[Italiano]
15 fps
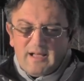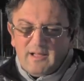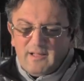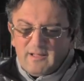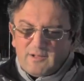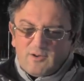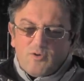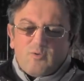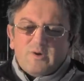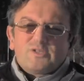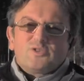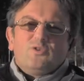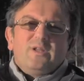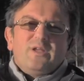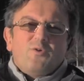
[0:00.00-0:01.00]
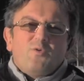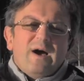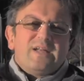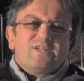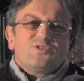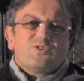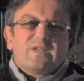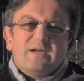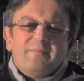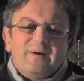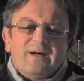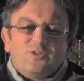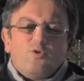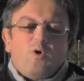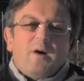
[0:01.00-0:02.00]
eh, con questo linguaggio
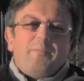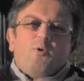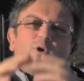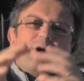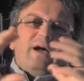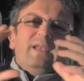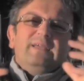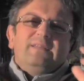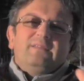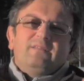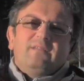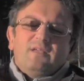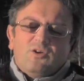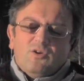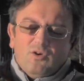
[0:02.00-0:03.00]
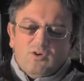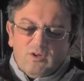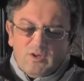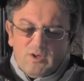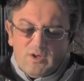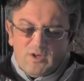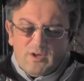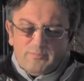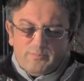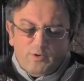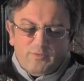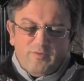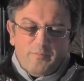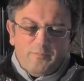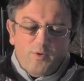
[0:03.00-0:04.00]
chiamato apocalittico,
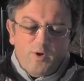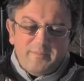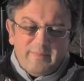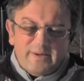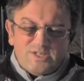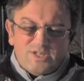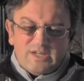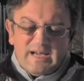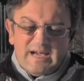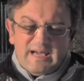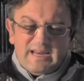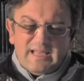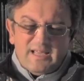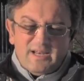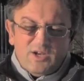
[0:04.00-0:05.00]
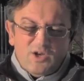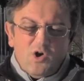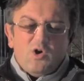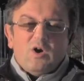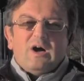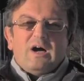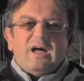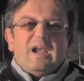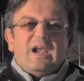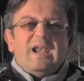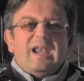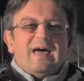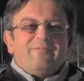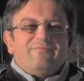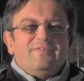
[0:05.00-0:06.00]
prova un po' a immaginare non
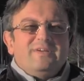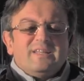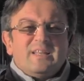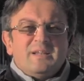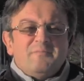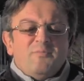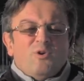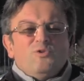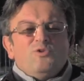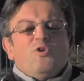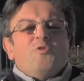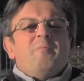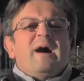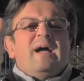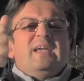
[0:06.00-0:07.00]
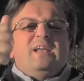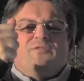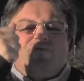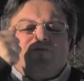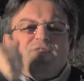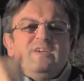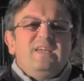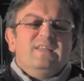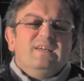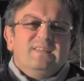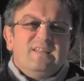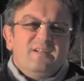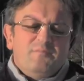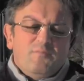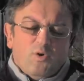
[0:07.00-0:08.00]
la fine del mondo, ma il fine
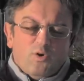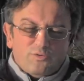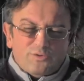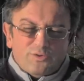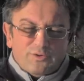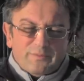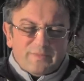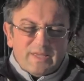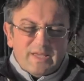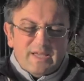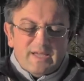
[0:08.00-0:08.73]
del mondo.